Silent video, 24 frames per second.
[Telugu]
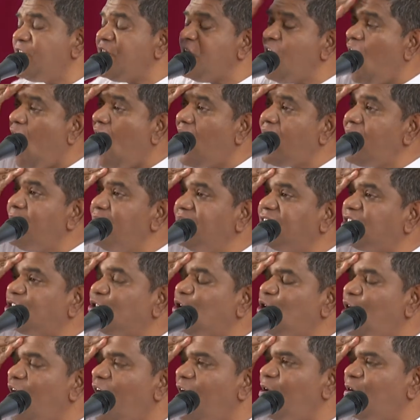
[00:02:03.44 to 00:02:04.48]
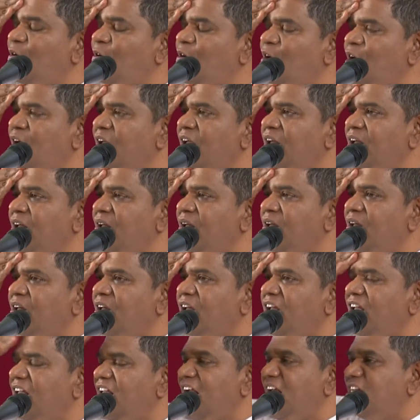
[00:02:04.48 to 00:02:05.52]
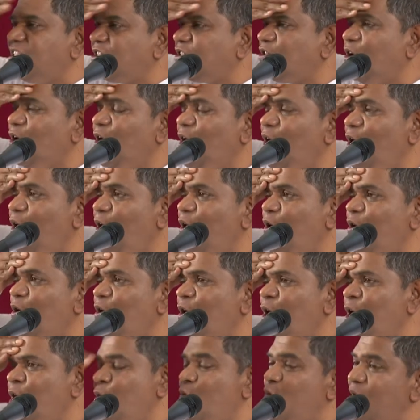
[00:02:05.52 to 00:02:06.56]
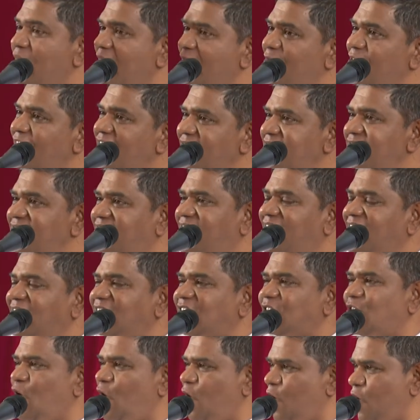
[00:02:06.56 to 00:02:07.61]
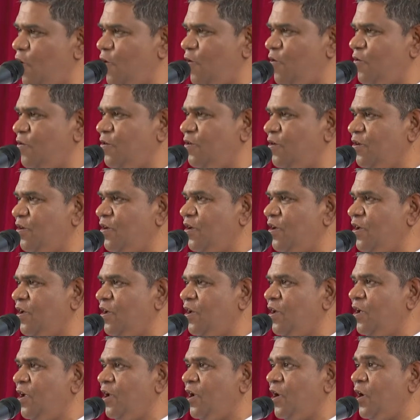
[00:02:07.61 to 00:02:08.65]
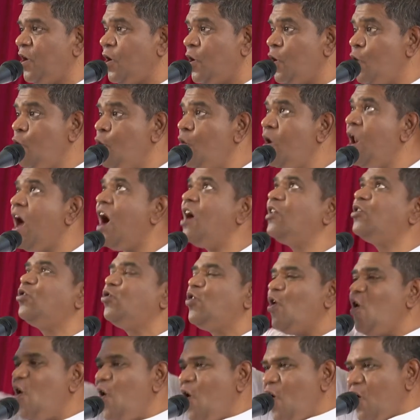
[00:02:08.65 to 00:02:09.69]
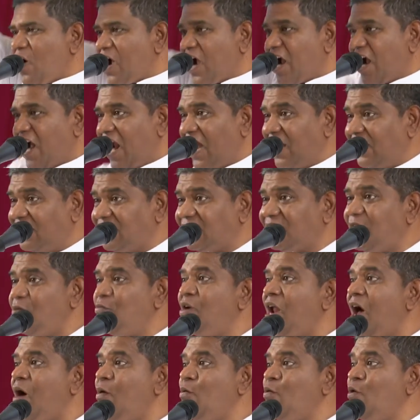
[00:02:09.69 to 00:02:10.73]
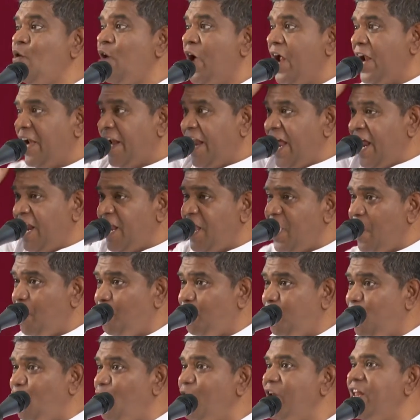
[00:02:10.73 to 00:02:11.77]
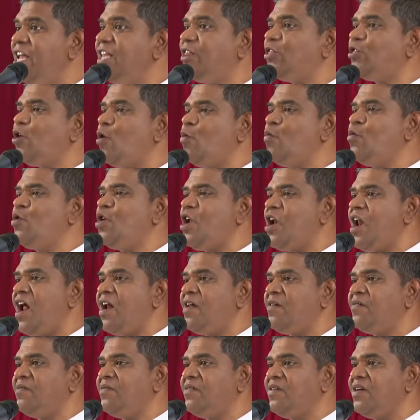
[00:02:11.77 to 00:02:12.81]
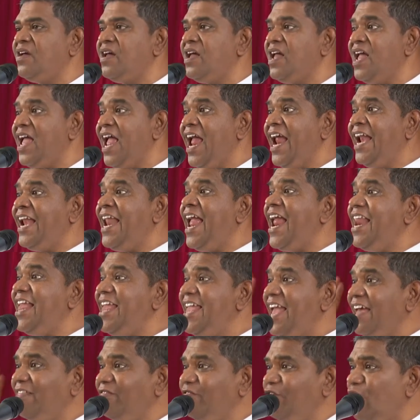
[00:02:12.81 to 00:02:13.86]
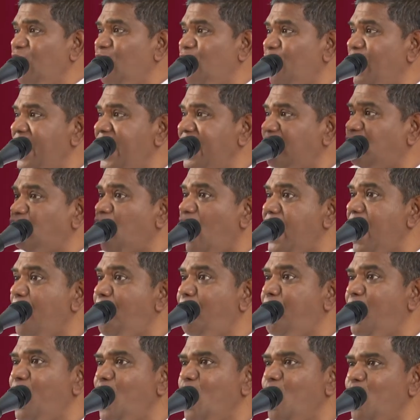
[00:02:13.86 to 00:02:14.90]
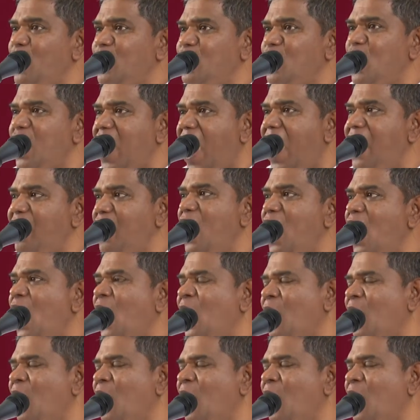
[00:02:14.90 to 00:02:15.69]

జ్ఞానం ఇస్తున్నాడు ఏసు నువ్వు ఎవడని తెలుసుకో నువ్వు నాతో కలిసి ఉన్నావు నేను ఎప్పుడు నీతో ఉంటున్నాను నేను ఎందుకు నీతో ఎప్పుడు ఉంటున్నాను